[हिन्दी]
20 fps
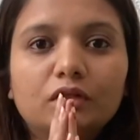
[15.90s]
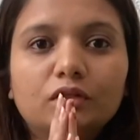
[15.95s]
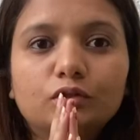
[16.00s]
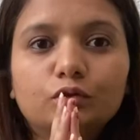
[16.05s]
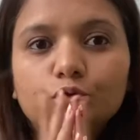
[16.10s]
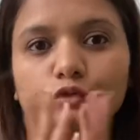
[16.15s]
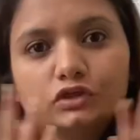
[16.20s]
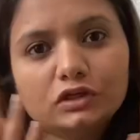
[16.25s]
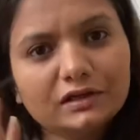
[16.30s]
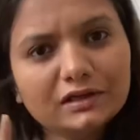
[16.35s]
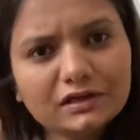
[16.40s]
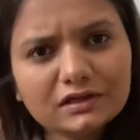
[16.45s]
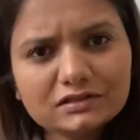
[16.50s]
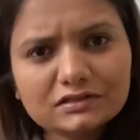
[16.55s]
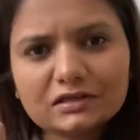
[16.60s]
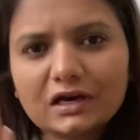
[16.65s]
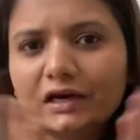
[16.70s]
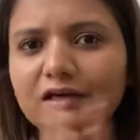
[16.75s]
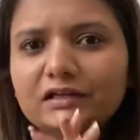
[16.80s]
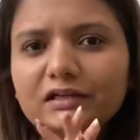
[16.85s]
तो चलिए
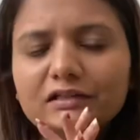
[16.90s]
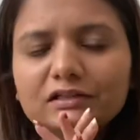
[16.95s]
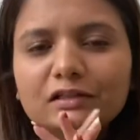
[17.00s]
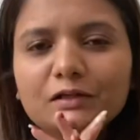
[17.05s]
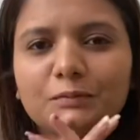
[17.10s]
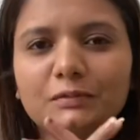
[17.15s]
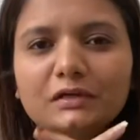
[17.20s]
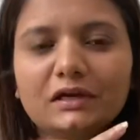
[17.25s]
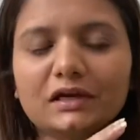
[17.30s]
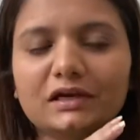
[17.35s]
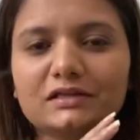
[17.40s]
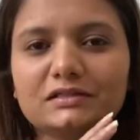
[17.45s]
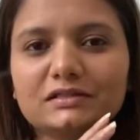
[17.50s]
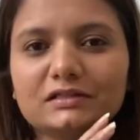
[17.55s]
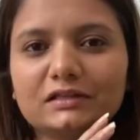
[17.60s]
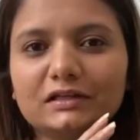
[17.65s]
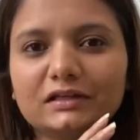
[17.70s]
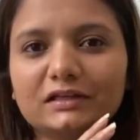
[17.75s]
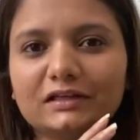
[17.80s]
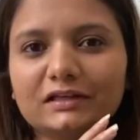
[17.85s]
स्टार्ट करते हैं बिना
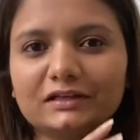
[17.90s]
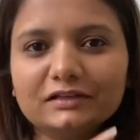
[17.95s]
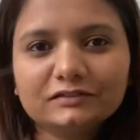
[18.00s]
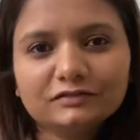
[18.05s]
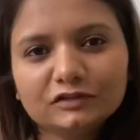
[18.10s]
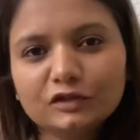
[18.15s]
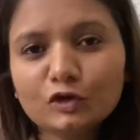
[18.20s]
किसी देरी के